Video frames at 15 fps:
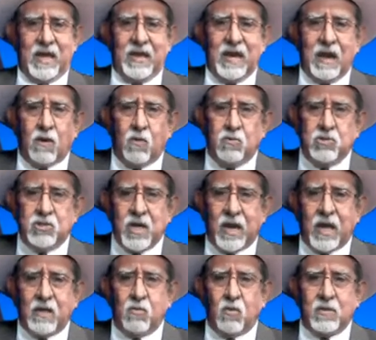es la concha
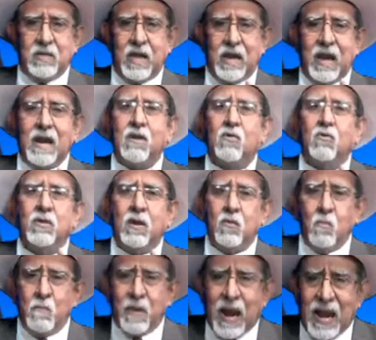que adorna el arco del
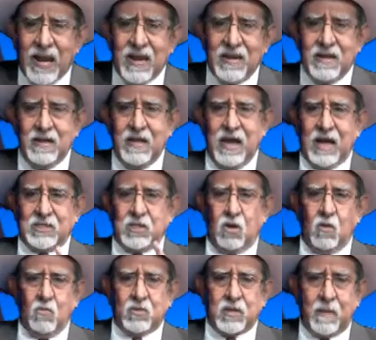umbral, así
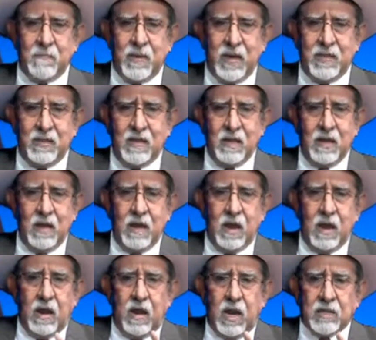como también
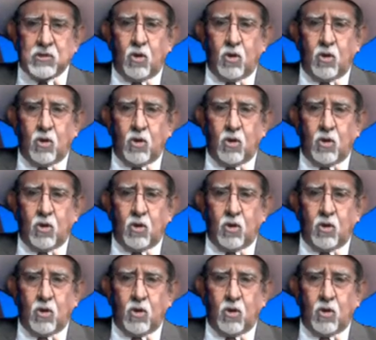las